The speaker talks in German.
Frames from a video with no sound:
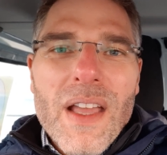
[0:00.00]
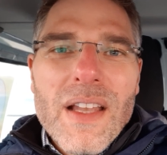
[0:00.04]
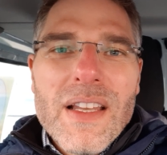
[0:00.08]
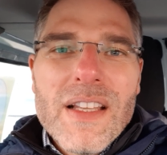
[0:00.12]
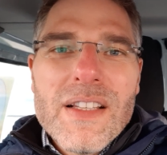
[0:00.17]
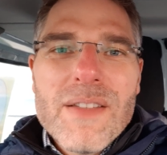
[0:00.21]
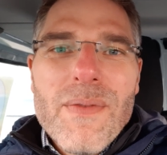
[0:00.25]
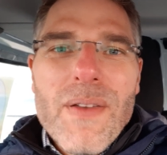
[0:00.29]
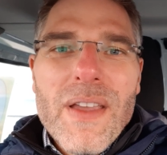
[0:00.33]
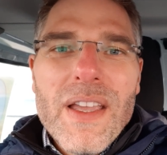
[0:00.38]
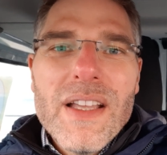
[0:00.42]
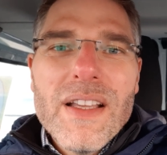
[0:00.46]

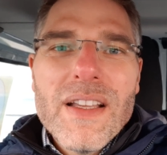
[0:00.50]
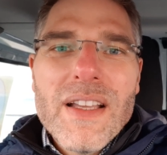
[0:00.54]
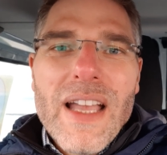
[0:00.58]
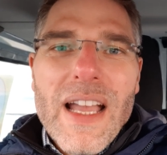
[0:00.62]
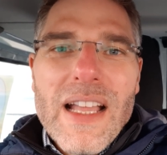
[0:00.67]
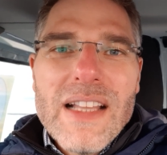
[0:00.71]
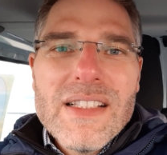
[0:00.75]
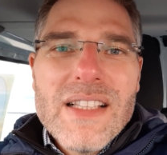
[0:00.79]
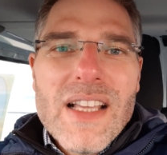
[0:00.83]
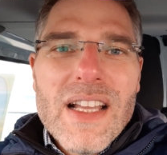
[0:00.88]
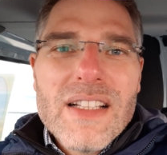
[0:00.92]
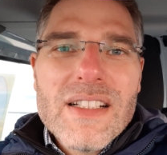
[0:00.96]
Deswegen
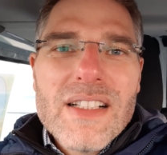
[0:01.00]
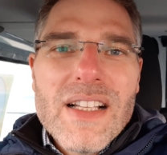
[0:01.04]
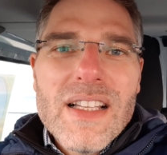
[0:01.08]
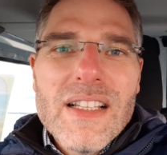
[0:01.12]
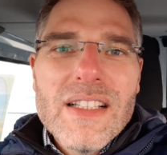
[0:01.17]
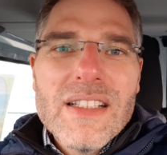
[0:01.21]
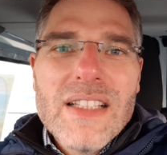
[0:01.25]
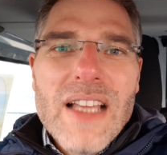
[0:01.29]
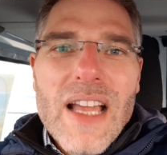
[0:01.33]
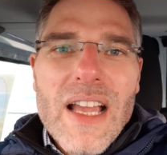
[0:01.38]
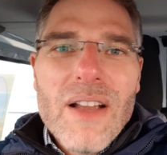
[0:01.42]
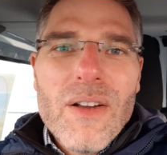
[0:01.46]
ganz
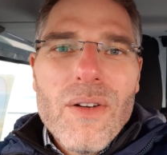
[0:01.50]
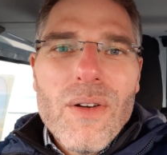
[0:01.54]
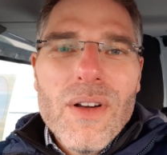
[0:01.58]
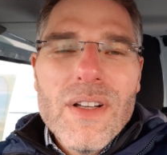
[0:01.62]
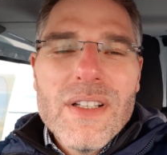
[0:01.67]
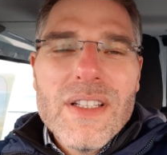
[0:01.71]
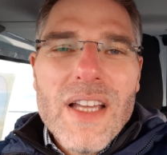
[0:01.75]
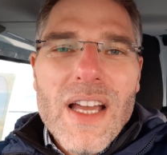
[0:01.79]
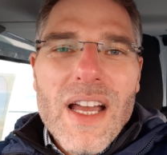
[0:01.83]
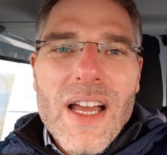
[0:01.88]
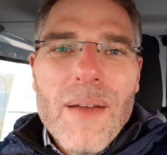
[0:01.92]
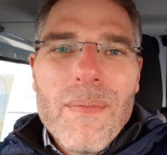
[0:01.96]
herzlichen Dank
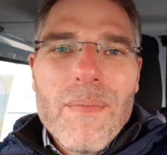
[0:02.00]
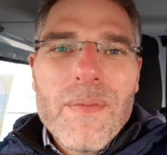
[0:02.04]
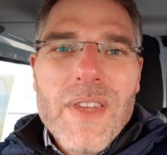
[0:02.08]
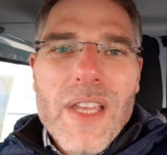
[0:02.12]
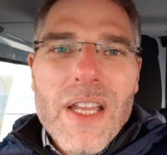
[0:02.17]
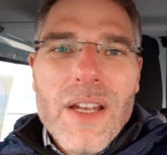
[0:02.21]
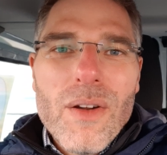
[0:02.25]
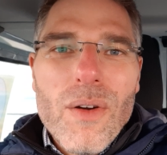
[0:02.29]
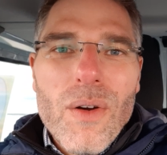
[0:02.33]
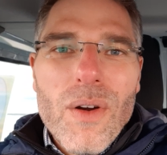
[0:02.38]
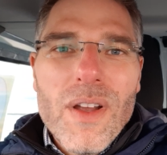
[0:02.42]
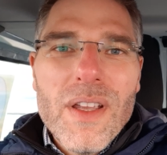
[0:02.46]
heute Abend
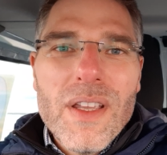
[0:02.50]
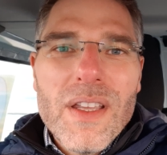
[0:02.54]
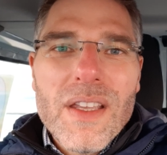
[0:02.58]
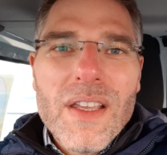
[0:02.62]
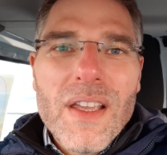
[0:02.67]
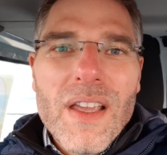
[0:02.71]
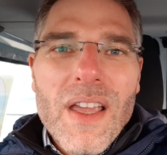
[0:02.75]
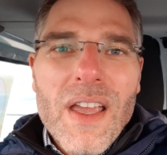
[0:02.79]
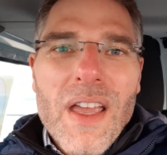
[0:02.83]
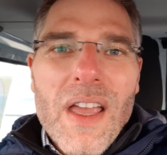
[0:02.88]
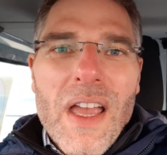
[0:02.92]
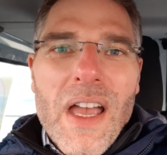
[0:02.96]
an
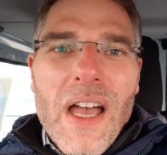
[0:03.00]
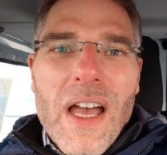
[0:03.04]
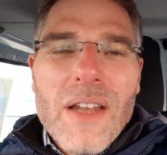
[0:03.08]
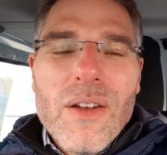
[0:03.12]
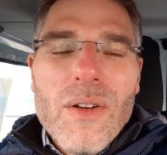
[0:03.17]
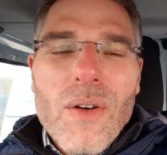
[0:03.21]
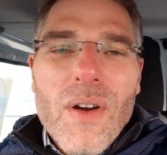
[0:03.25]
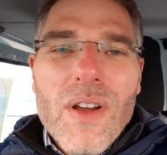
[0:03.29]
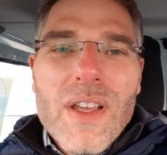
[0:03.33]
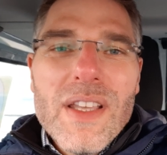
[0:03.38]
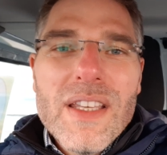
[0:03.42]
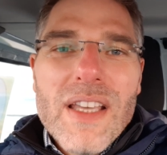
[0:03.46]
euch,
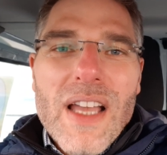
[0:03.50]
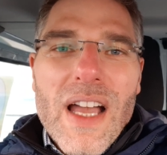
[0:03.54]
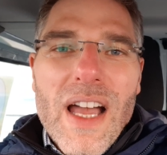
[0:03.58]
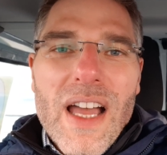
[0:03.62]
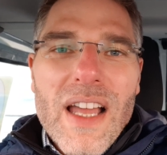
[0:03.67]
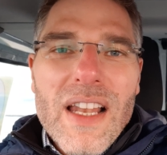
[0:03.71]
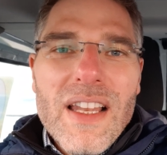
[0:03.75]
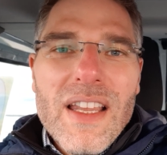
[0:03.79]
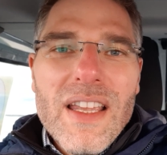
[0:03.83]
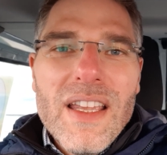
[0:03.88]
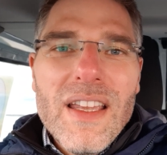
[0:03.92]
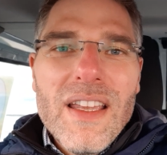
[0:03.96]
an euch
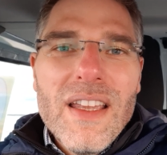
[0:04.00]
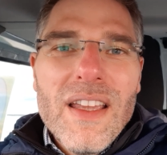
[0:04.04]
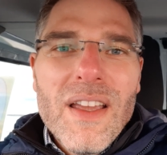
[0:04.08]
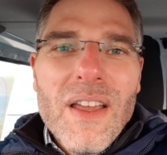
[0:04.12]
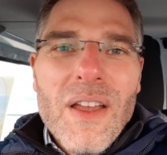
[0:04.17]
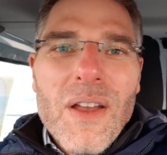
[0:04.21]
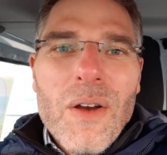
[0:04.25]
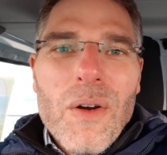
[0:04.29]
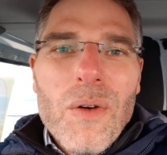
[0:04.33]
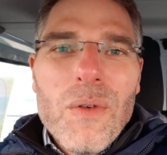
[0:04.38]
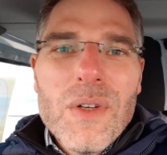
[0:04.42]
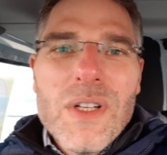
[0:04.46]
alle,
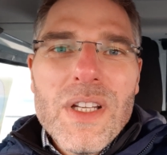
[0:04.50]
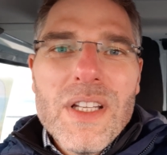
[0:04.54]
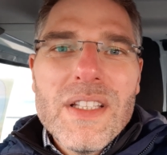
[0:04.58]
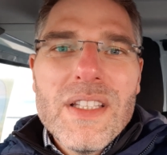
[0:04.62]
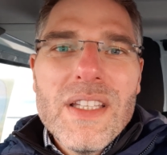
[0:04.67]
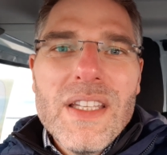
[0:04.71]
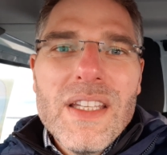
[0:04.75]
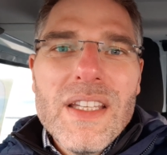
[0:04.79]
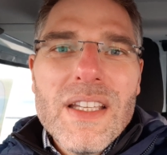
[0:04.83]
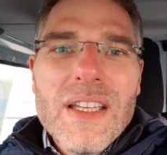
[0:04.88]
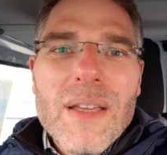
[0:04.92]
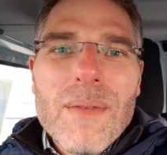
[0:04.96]
ohne
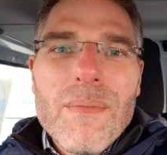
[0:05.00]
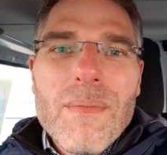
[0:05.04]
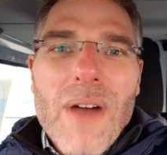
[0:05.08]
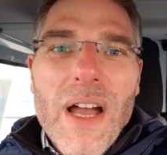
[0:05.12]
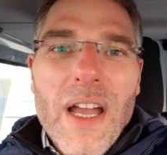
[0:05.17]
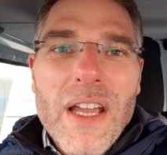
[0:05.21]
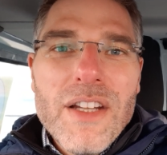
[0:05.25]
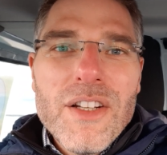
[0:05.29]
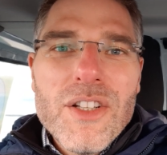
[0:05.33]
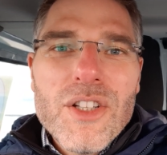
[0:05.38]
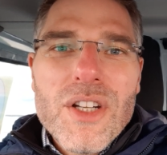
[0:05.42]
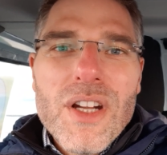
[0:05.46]
die
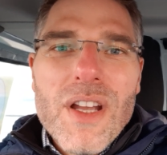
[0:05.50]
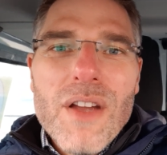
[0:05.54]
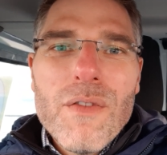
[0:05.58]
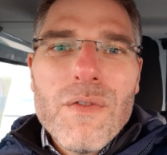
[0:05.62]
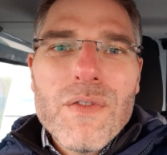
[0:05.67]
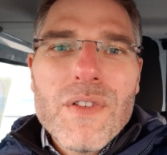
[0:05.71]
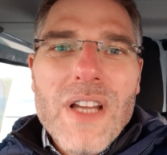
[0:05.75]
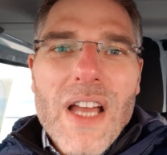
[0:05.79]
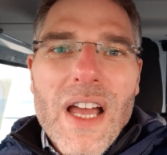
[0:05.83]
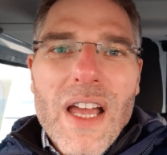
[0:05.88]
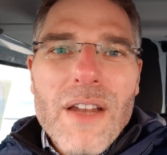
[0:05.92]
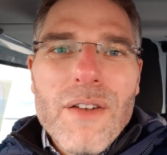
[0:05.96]

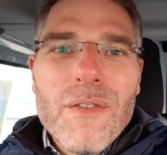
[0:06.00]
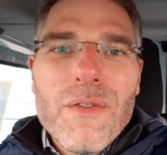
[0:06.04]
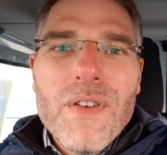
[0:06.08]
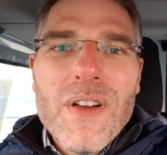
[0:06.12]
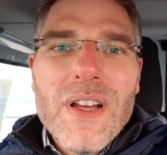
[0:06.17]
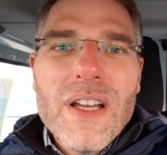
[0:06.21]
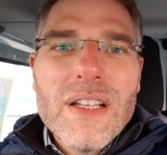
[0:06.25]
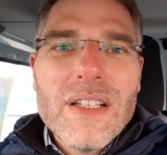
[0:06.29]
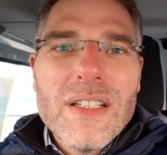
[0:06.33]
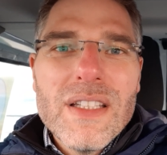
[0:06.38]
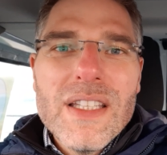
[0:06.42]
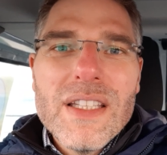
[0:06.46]
Gemeinschaft
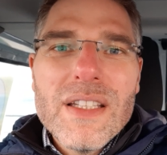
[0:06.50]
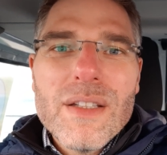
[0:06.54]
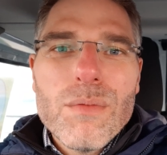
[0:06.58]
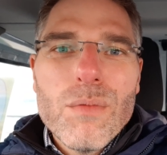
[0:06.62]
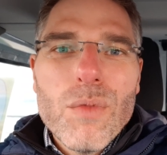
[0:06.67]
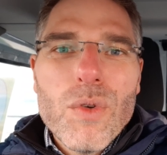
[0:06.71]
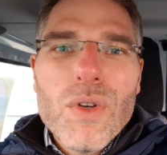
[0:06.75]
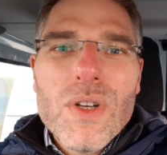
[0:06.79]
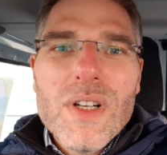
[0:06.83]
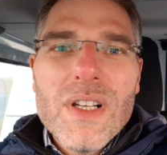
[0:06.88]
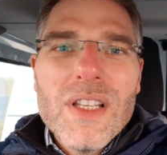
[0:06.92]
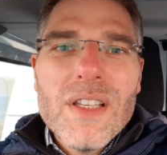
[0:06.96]
einfach nicht
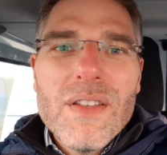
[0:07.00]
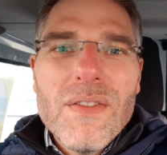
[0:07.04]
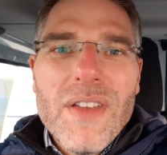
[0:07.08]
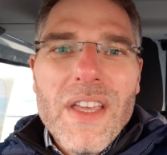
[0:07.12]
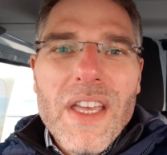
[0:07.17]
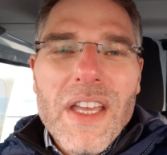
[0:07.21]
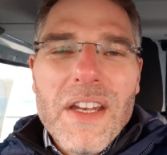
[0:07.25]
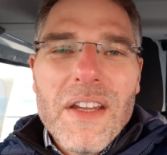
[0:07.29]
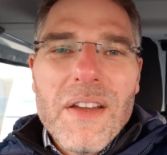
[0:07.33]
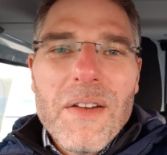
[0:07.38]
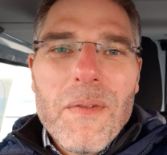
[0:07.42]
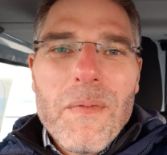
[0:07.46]
möglich
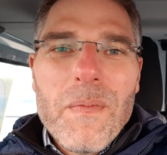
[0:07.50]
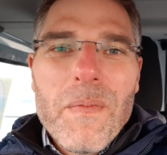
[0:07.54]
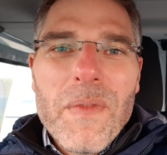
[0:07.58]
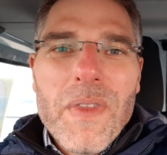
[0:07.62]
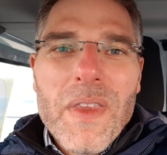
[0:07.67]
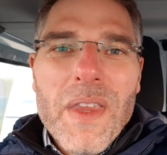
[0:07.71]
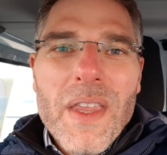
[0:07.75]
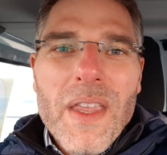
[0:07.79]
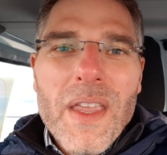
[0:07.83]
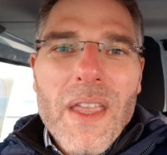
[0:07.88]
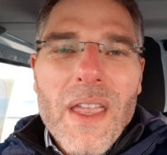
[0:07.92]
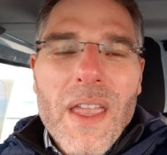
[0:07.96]
wäre.
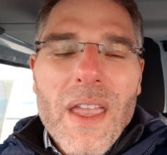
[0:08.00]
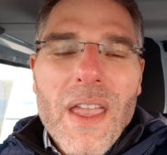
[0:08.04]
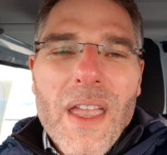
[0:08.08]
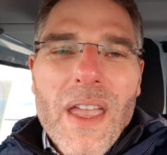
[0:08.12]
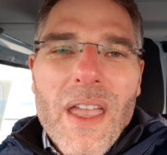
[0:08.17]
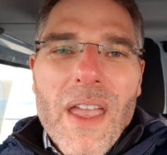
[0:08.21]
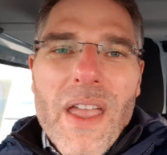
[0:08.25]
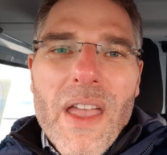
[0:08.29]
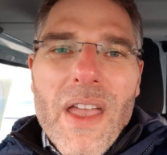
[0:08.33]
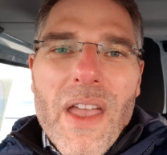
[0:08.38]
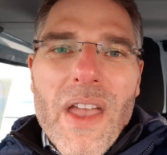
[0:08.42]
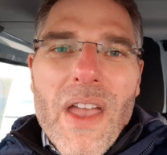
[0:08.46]

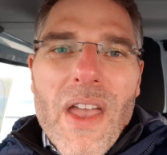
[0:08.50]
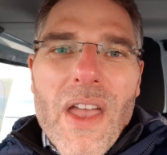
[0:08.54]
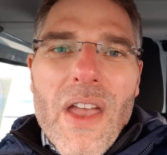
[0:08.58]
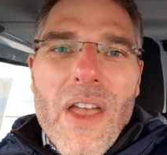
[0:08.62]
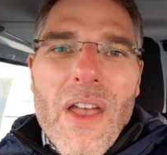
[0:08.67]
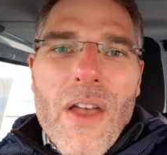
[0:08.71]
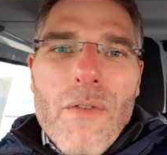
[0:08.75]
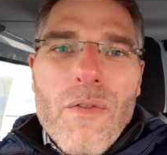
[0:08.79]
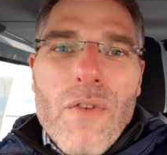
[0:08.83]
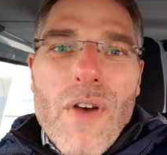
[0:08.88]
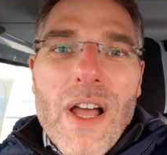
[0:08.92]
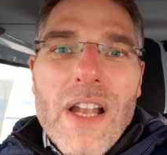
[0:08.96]

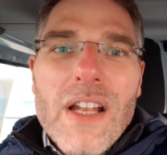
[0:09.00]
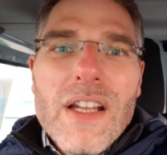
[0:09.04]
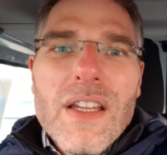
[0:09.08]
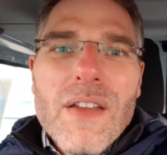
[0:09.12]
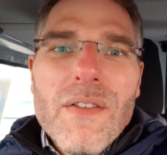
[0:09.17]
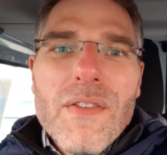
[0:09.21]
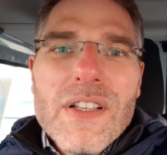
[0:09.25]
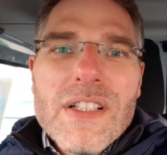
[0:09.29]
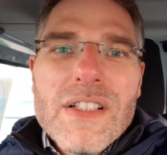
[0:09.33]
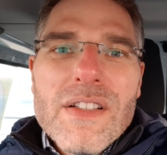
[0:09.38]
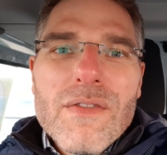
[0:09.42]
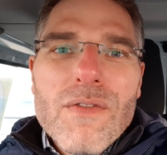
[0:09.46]
Für alle,
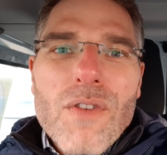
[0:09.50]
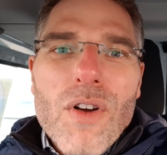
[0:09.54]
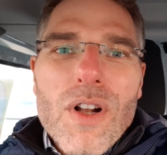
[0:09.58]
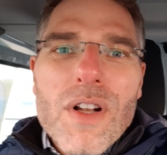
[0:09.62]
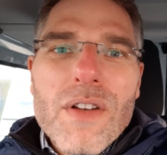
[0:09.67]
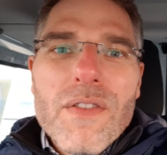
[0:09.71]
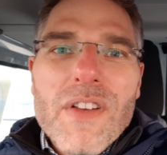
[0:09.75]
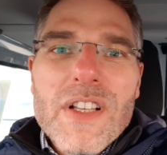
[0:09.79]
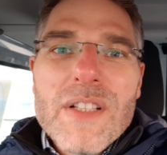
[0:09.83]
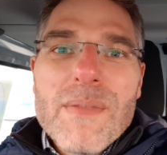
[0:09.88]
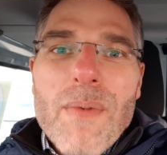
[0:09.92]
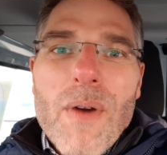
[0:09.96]
die wissen
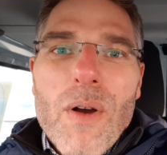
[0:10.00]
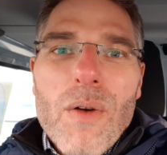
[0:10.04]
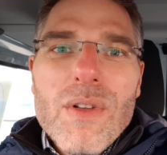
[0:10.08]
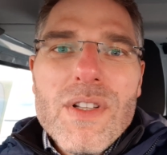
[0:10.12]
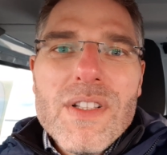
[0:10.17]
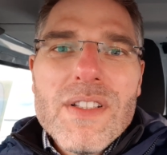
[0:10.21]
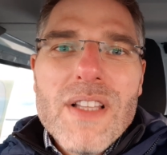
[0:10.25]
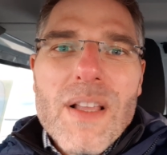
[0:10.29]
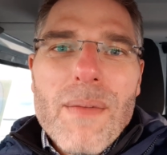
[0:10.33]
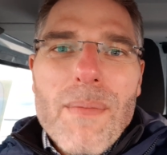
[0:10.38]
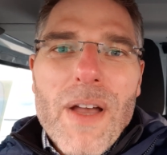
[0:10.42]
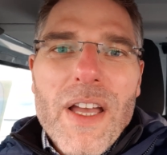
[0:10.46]
wollen, was bei
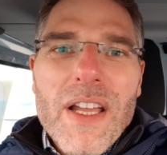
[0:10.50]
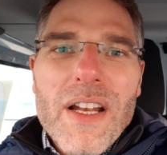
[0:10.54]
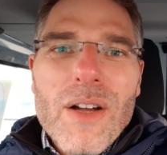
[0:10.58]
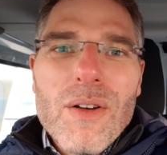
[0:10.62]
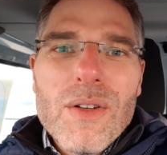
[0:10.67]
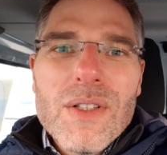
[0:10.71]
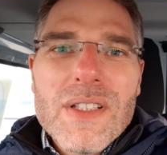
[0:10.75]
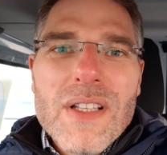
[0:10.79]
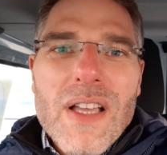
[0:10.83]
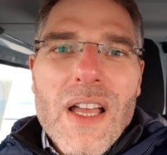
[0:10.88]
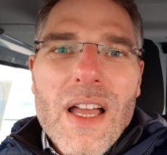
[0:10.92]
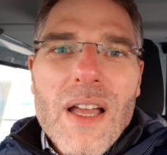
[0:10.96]
uns dabei
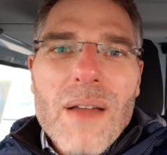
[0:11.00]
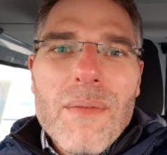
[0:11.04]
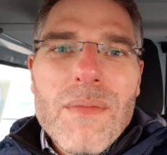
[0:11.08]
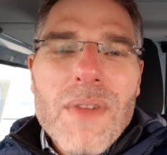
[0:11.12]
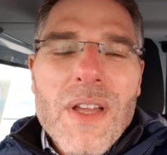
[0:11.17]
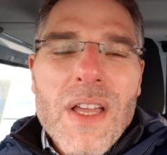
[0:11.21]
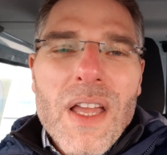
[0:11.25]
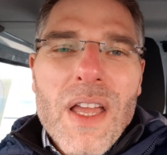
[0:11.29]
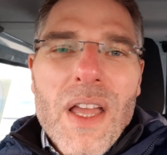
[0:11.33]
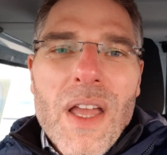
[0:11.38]
rauskam,